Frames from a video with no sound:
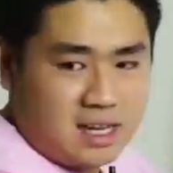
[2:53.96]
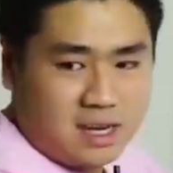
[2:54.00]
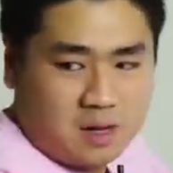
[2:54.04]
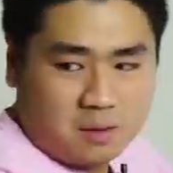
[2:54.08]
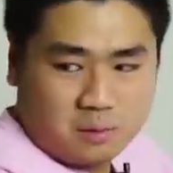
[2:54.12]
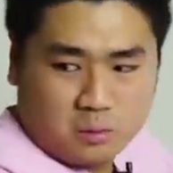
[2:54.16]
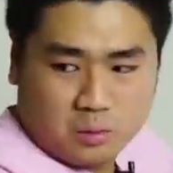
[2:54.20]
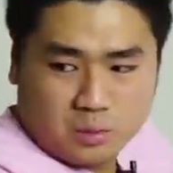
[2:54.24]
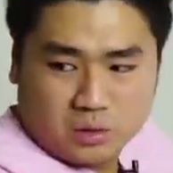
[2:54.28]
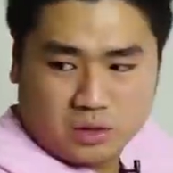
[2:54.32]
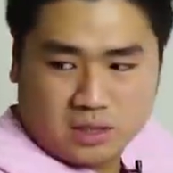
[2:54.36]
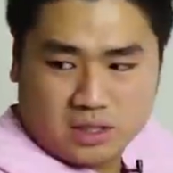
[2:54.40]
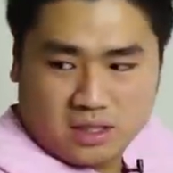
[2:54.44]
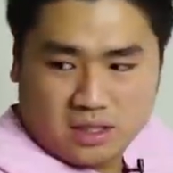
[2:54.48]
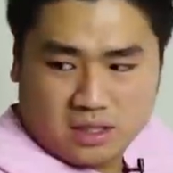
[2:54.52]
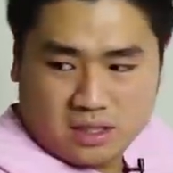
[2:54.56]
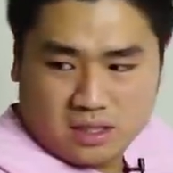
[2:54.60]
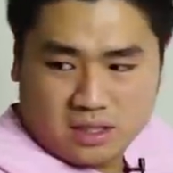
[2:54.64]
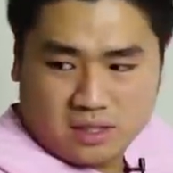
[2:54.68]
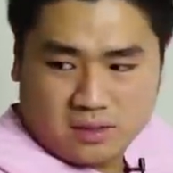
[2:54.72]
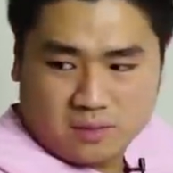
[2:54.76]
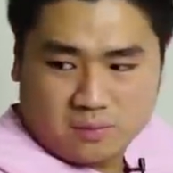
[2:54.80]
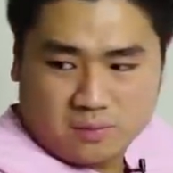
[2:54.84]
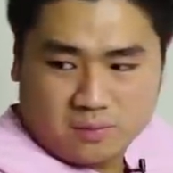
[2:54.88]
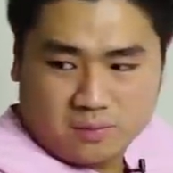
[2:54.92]
dia kalah
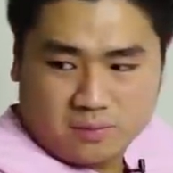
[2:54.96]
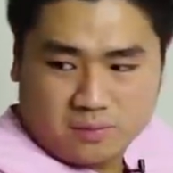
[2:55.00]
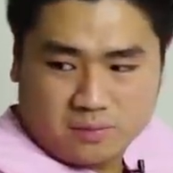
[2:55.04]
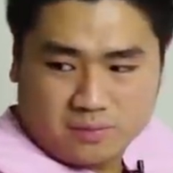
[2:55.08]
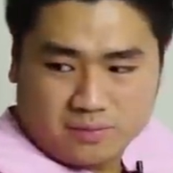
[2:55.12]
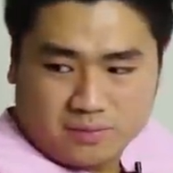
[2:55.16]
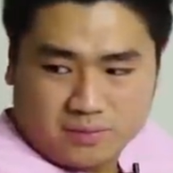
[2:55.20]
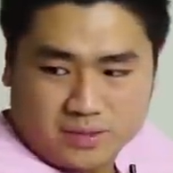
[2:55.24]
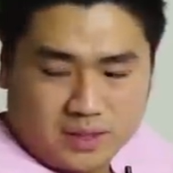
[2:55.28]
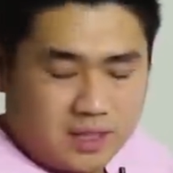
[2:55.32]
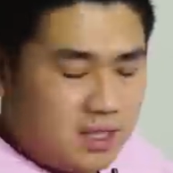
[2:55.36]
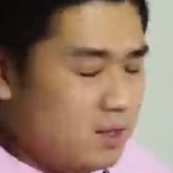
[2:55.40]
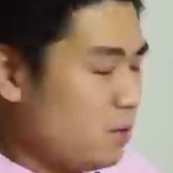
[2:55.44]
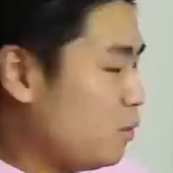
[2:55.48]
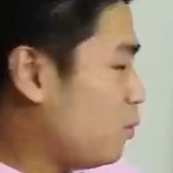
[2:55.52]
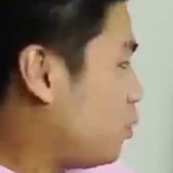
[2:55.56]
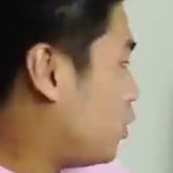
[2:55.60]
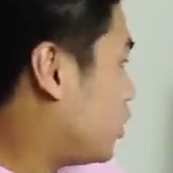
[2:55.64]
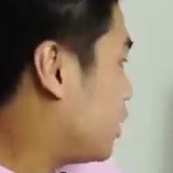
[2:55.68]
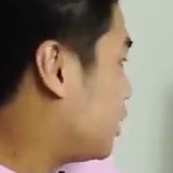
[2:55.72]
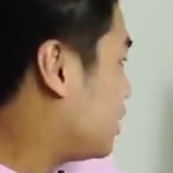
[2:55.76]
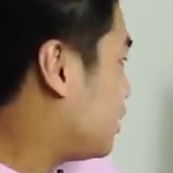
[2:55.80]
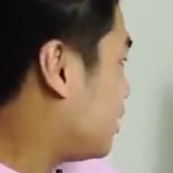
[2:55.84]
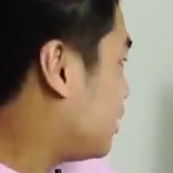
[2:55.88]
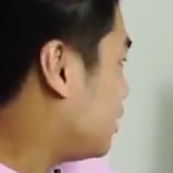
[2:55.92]
putih. Ya
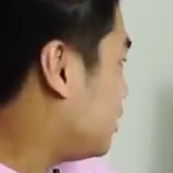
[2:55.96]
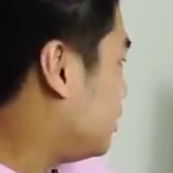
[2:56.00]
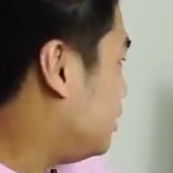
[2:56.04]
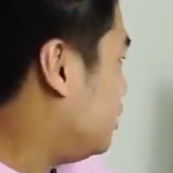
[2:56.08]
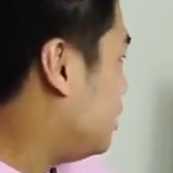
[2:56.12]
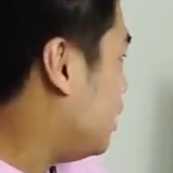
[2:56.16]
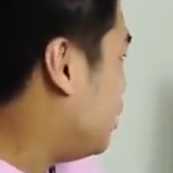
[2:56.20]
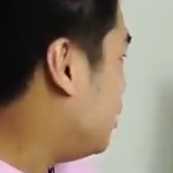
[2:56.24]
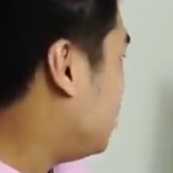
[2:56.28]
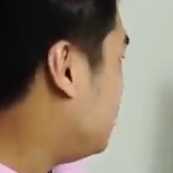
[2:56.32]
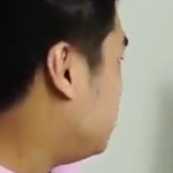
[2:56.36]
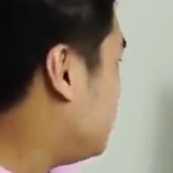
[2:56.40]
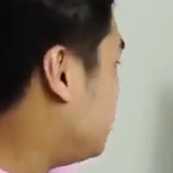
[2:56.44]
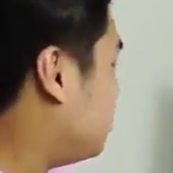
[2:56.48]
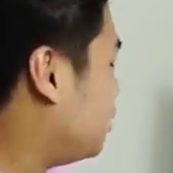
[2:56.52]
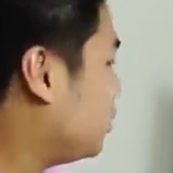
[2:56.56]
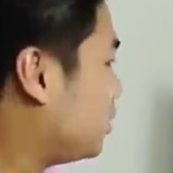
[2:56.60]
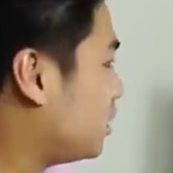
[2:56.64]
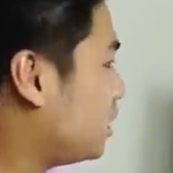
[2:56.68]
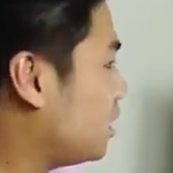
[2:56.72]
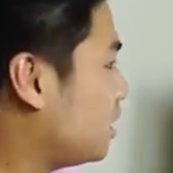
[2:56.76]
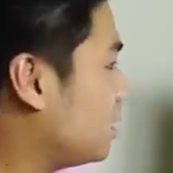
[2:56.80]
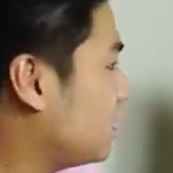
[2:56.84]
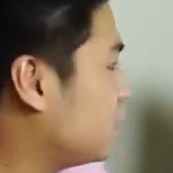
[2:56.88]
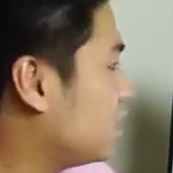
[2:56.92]
monitor jauh lebih
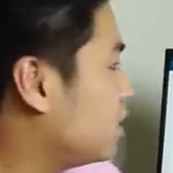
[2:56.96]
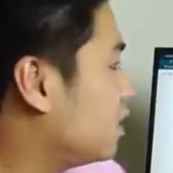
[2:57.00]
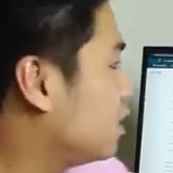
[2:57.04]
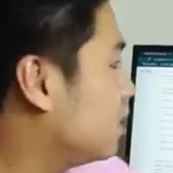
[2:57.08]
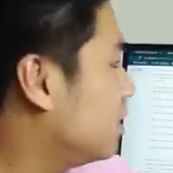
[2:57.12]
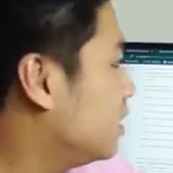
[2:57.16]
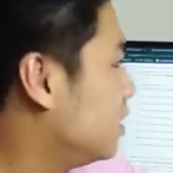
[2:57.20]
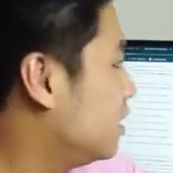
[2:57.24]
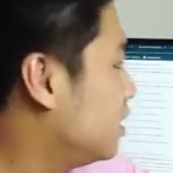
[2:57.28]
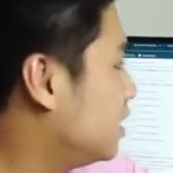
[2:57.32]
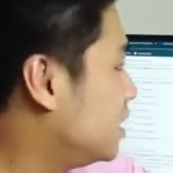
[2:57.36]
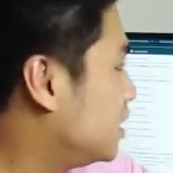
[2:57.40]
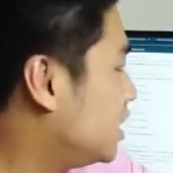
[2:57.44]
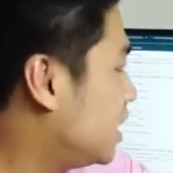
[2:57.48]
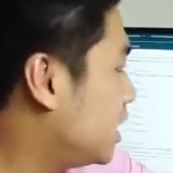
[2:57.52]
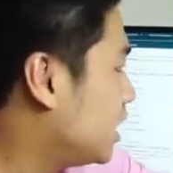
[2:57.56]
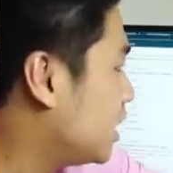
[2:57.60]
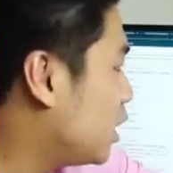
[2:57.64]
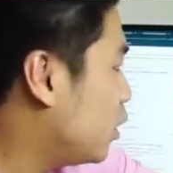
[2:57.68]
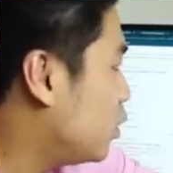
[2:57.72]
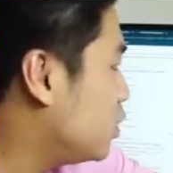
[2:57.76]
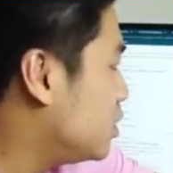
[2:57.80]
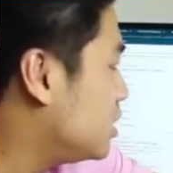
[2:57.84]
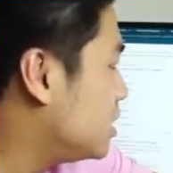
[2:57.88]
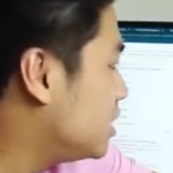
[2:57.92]
putih.
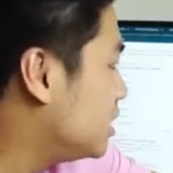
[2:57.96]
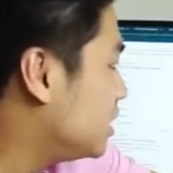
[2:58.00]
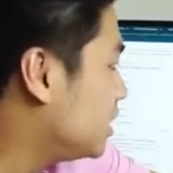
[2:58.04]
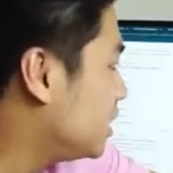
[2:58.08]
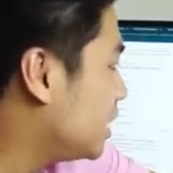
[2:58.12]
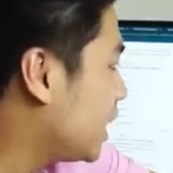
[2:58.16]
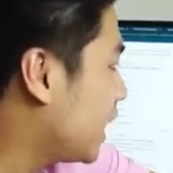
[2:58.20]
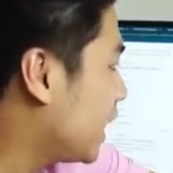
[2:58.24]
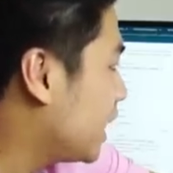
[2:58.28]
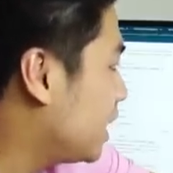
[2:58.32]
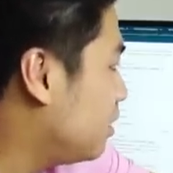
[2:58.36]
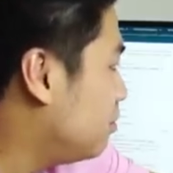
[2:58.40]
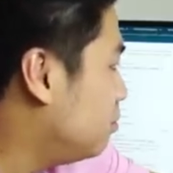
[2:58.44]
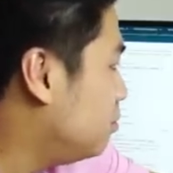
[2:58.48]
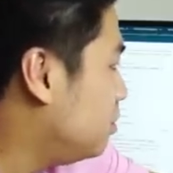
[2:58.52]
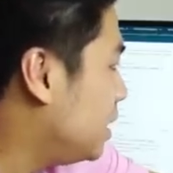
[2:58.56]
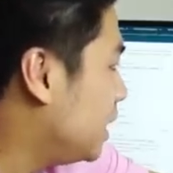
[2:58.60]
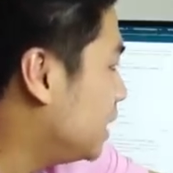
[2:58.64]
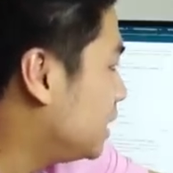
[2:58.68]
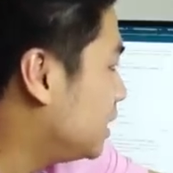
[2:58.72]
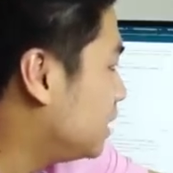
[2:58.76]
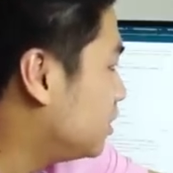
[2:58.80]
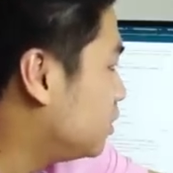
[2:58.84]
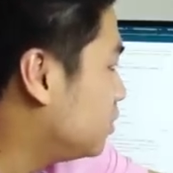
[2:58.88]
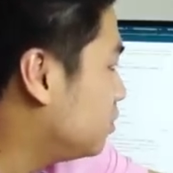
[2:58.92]
Dan kalau di sini kayak
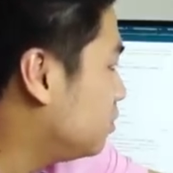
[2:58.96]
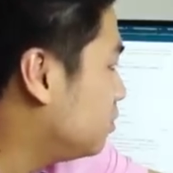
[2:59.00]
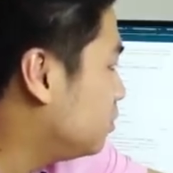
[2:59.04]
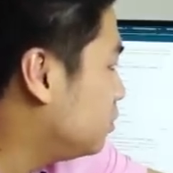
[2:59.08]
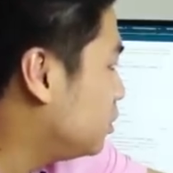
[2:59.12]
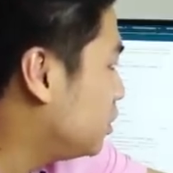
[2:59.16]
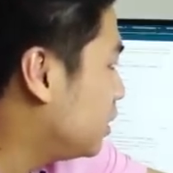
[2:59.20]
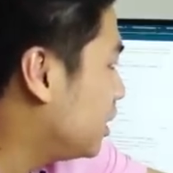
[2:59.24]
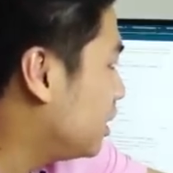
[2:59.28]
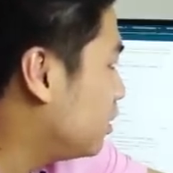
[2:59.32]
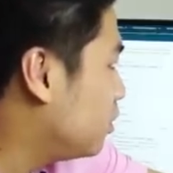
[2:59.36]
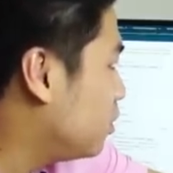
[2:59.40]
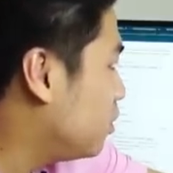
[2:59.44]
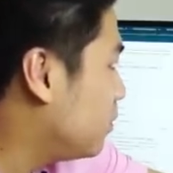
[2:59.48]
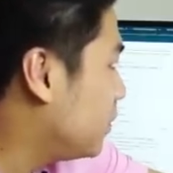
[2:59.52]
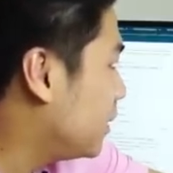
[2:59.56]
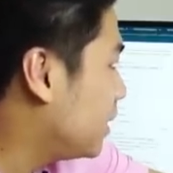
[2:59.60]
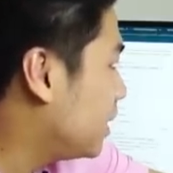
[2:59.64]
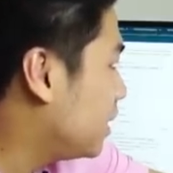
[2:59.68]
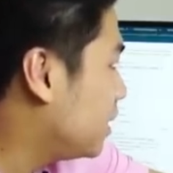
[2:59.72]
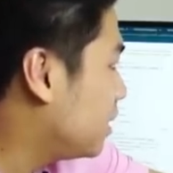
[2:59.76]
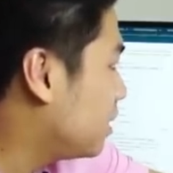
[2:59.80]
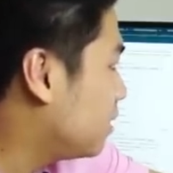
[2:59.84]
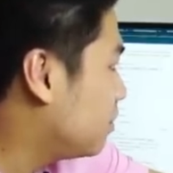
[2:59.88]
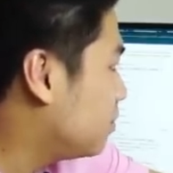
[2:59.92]
ngeblend gitu, mungkin gue
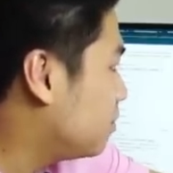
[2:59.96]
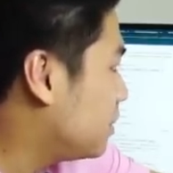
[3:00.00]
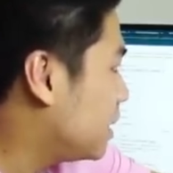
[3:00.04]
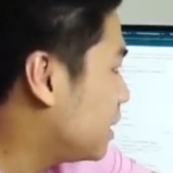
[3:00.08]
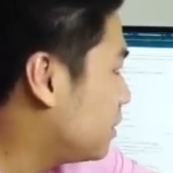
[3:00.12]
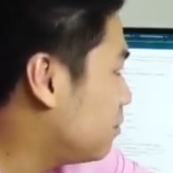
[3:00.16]
pikir